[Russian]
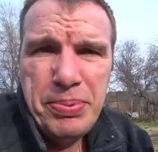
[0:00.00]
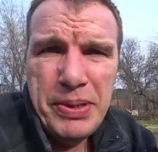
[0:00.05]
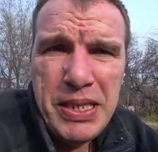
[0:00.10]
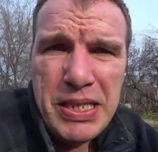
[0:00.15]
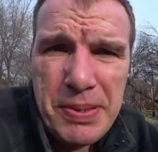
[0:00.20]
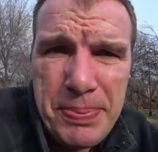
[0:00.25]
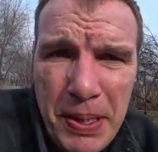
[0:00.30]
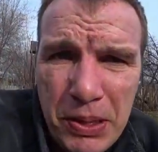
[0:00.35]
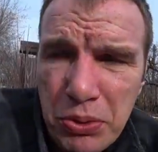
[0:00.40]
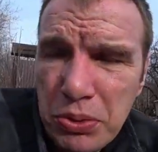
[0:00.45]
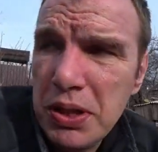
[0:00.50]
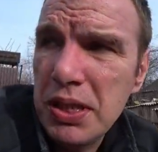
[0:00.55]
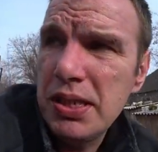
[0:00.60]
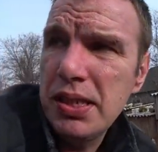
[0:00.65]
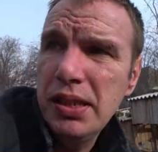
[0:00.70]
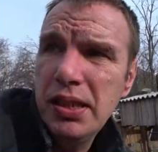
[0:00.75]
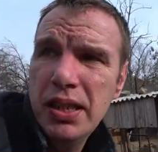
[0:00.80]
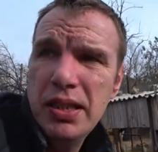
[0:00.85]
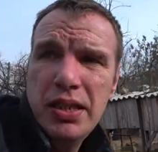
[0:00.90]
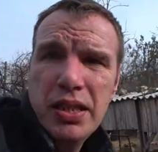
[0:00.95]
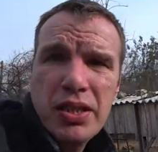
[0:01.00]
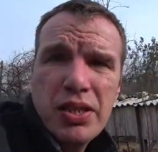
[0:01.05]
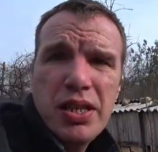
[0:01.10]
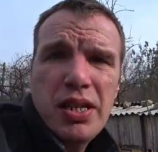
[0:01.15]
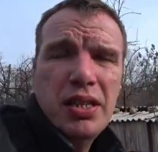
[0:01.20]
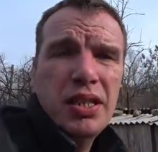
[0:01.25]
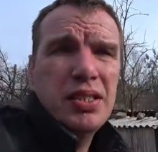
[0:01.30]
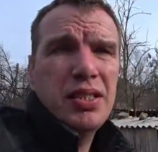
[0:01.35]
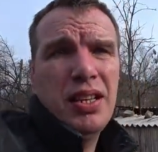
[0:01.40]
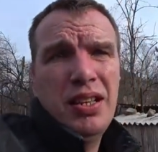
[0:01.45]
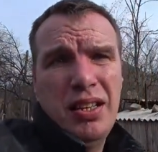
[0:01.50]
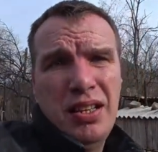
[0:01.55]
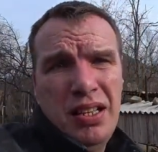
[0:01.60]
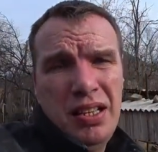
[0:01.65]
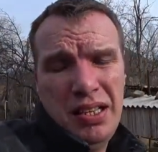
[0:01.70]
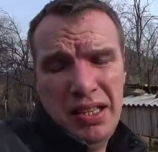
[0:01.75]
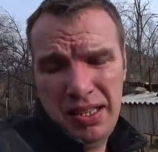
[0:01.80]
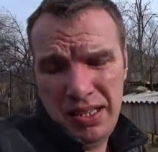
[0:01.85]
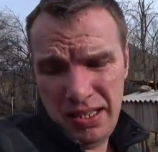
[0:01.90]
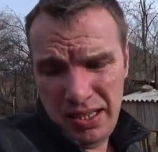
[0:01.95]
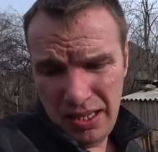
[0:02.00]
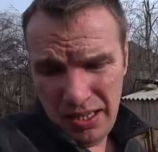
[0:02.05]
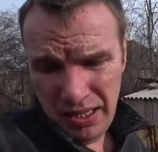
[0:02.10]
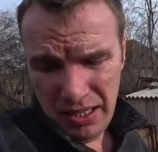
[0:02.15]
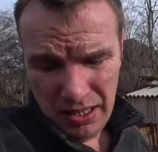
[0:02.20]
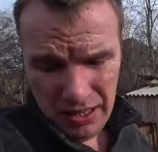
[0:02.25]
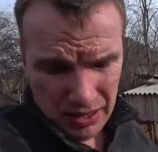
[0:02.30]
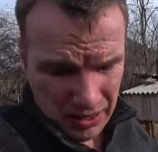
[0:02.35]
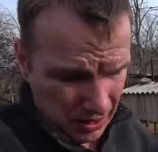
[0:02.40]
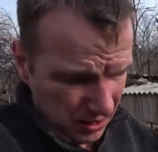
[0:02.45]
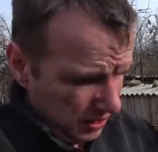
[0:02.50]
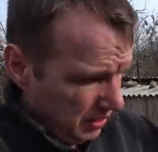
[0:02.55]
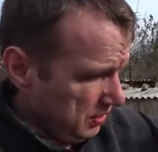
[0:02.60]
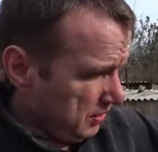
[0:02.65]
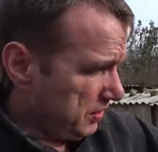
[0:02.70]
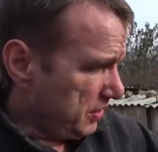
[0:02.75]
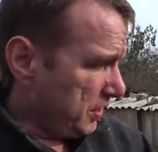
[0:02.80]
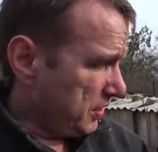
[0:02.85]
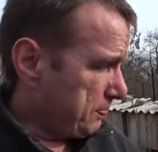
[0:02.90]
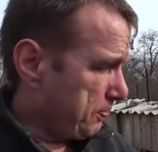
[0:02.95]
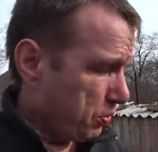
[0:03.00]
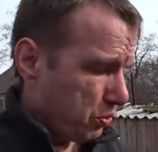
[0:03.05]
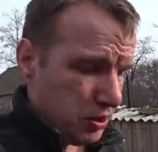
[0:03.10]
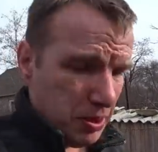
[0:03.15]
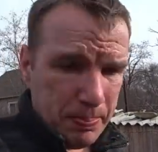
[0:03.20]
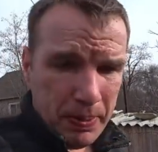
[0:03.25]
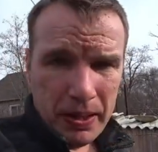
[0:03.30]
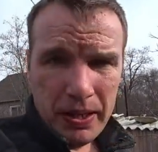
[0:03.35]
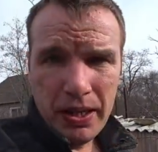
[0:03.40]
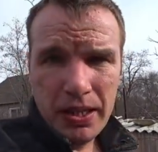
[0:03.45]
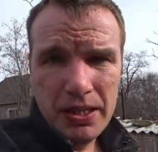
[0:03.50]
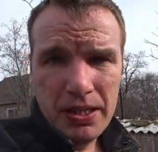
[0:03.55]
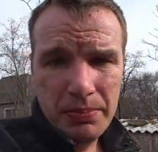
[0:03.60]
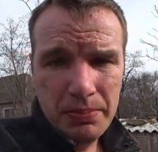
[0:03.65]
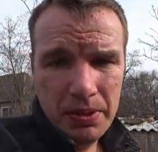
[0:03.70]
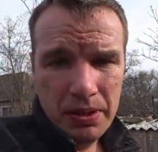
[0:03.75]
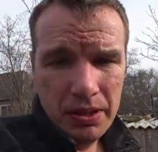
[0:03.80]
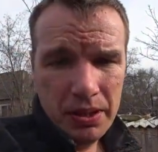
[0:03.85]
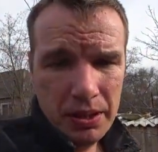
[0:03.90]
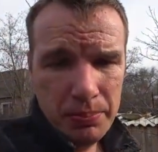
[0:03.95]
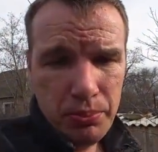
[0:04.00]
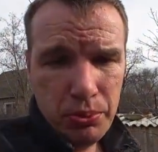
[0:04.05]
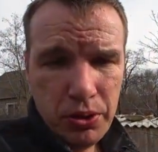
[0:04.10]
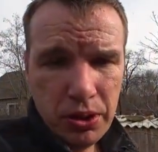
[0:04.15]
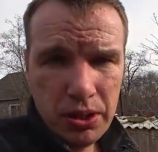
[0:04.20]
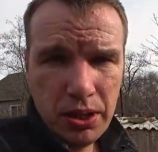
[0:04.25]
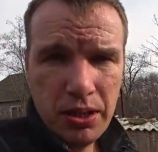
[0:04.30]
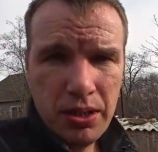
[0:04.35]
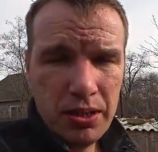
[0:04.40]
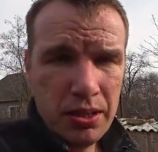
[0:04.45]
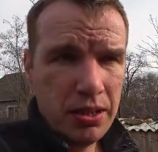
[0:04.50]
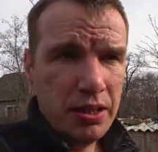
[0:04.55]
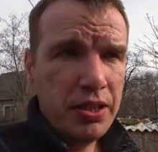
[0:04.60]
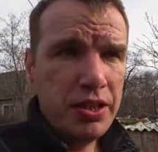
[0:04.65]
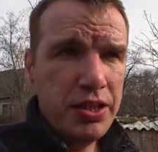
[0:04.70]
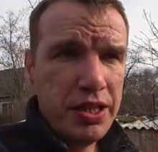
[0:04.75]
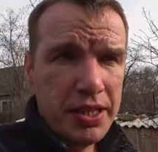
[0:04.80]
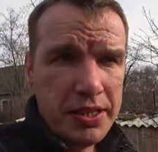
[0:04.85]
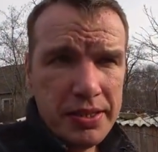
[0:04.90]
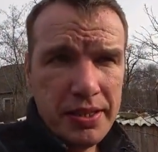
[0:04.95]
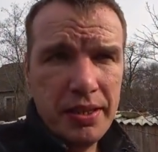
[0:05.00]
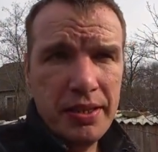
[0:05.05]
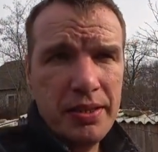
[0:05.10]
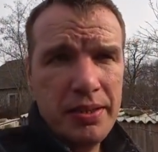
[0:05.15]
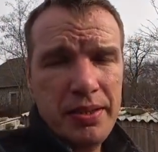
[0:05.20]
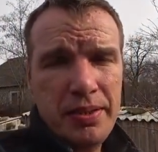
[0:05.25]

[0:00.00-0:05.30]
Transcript: принципе, оно не сильно держалось. Сейчас просто покрасим и будет счастье.